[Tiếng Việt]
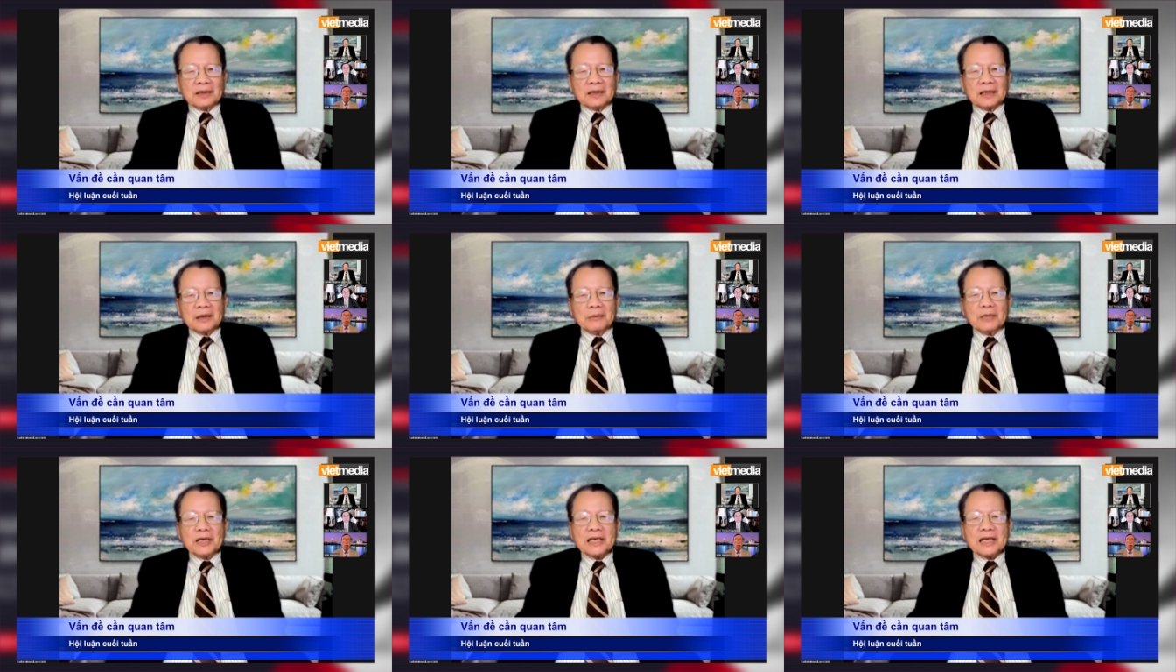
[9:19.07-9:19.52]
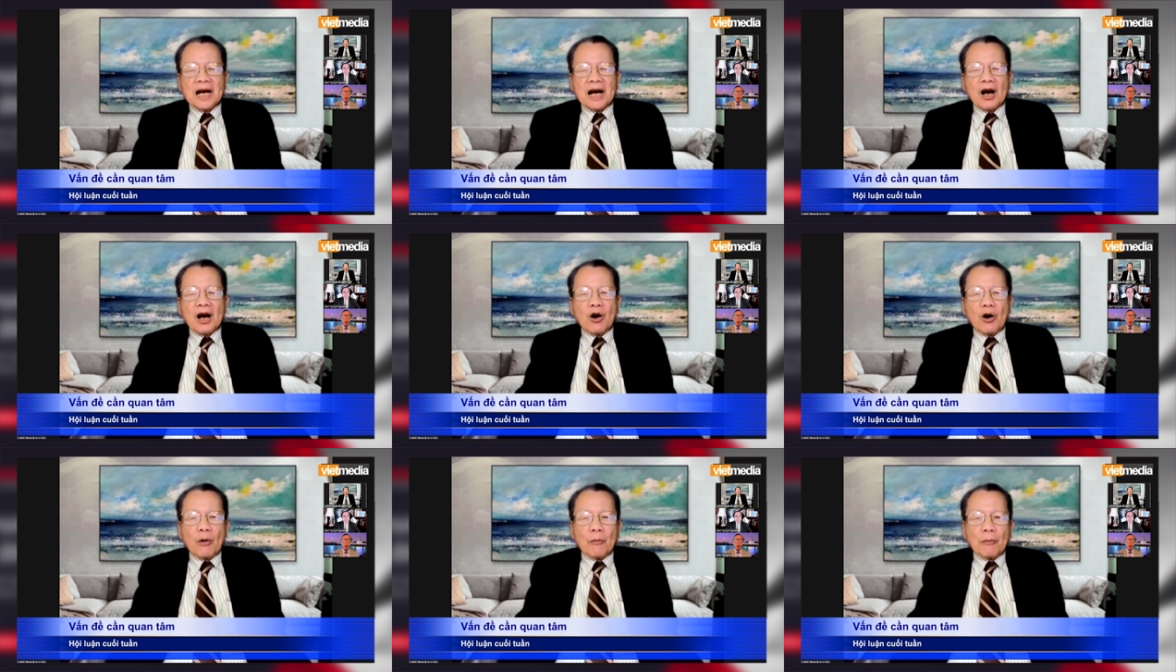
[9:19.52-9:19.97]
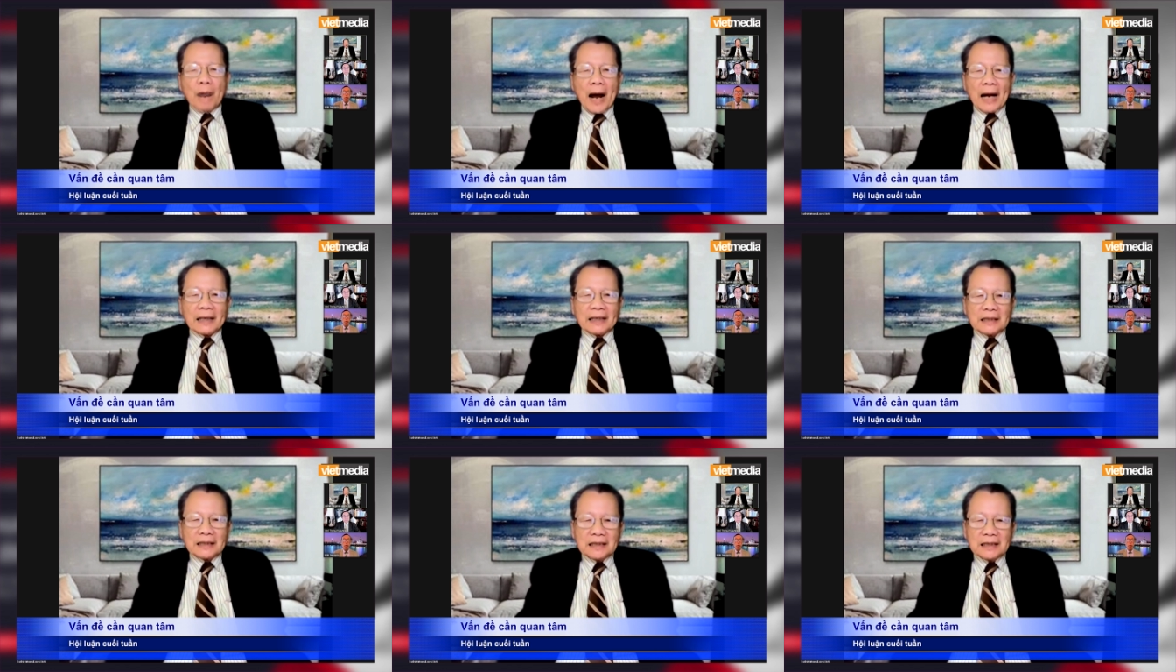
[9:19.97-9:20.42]
thì bây giờ họ
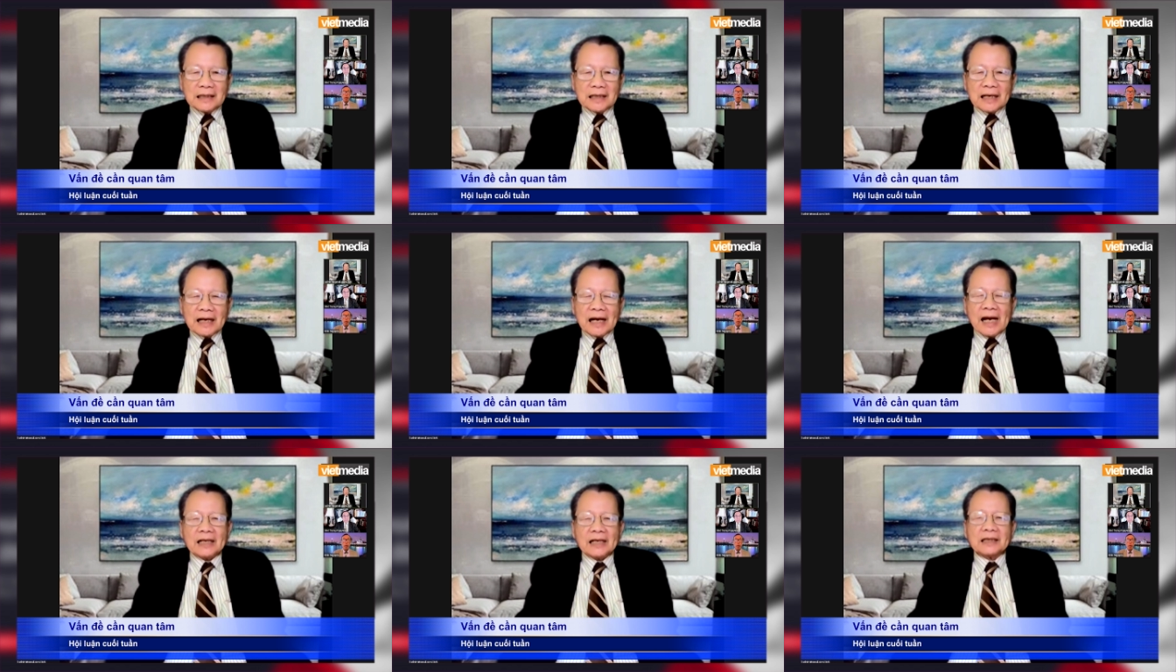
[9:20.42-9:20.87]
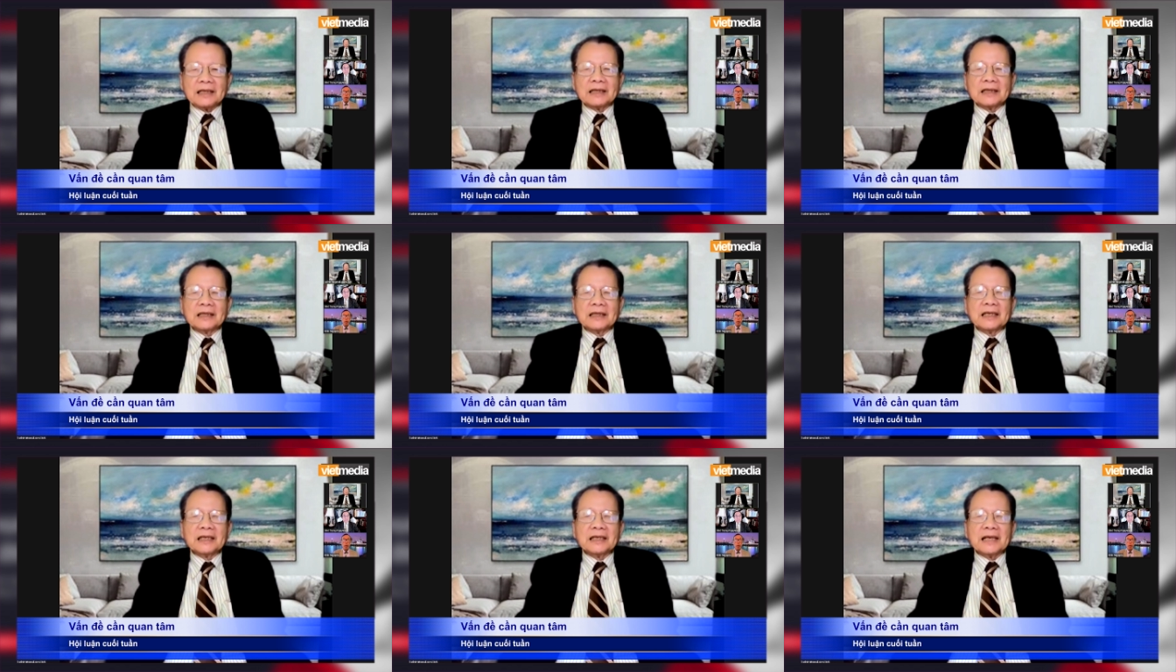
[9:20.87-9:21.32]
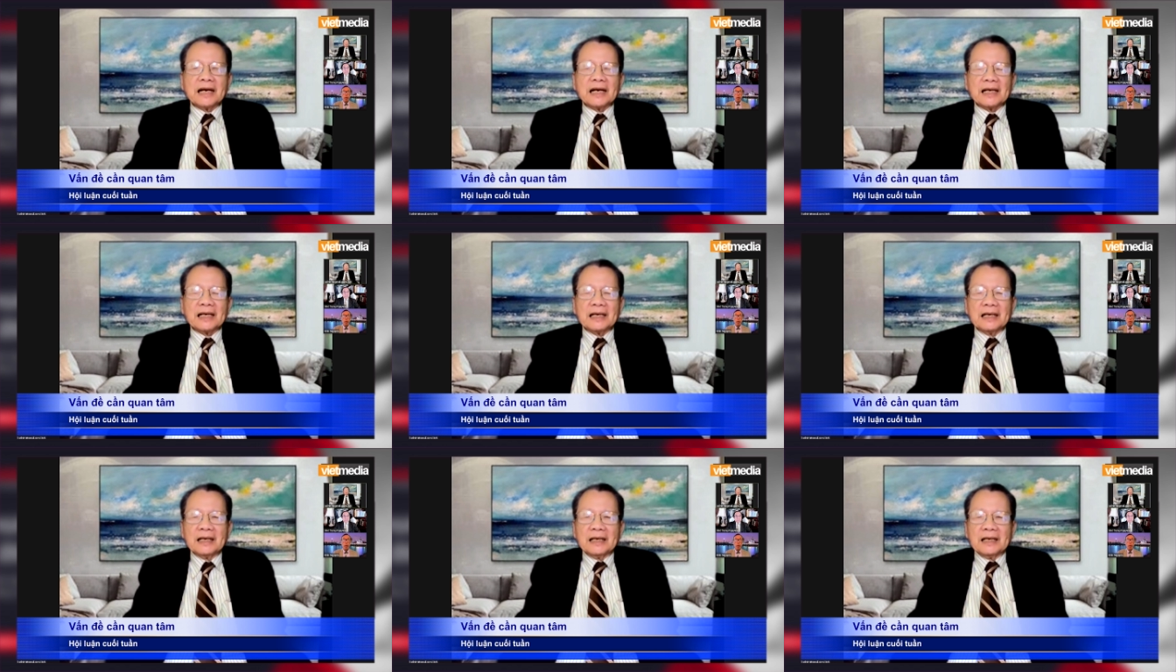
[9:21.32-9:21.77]
bán được hết những
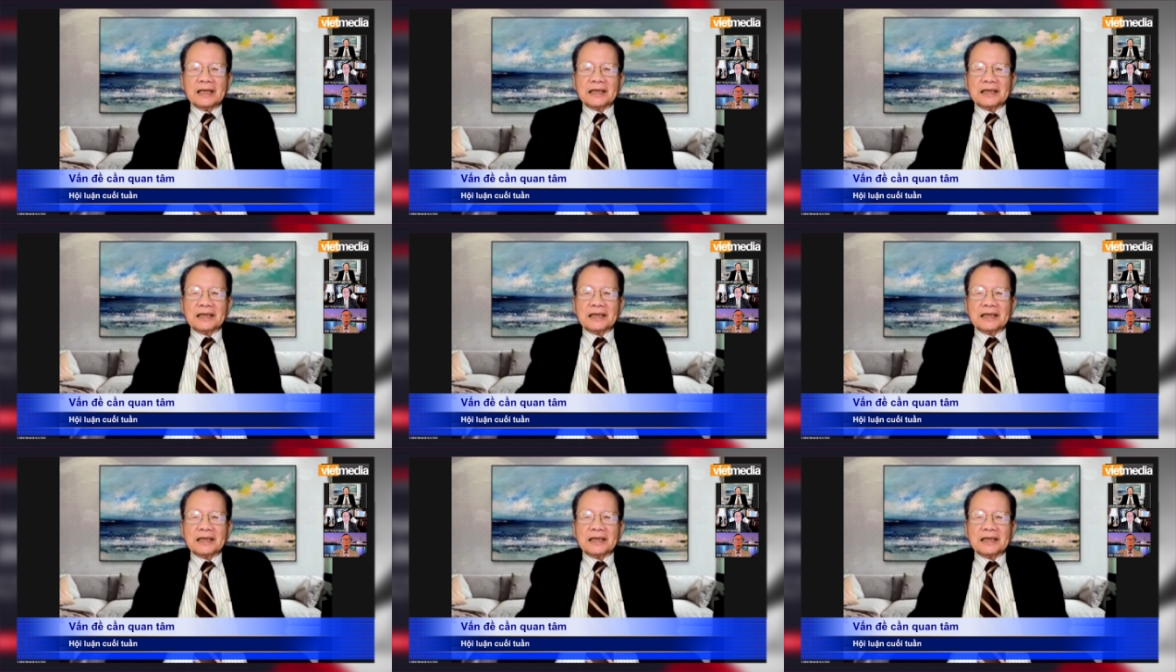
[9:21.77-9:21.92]
cái